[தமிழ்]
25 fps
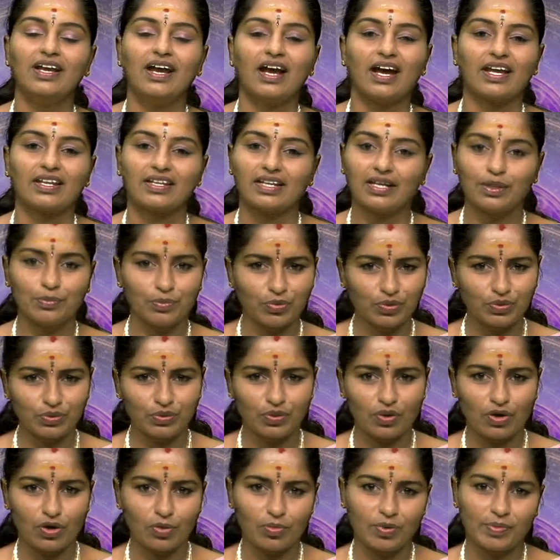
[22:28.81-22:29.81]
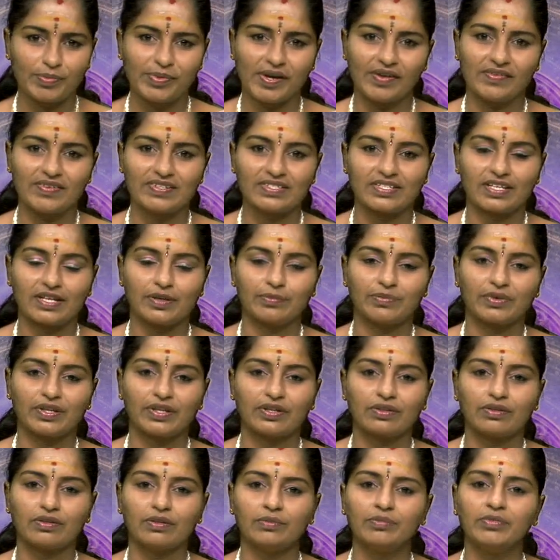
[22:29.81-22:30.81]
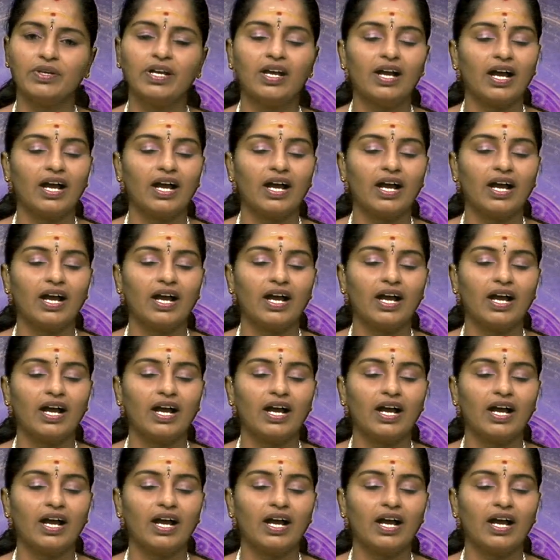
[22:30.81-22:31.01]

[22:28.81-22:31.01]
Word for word: அதனால முன்கோபம் அவசரம் இருக்கும்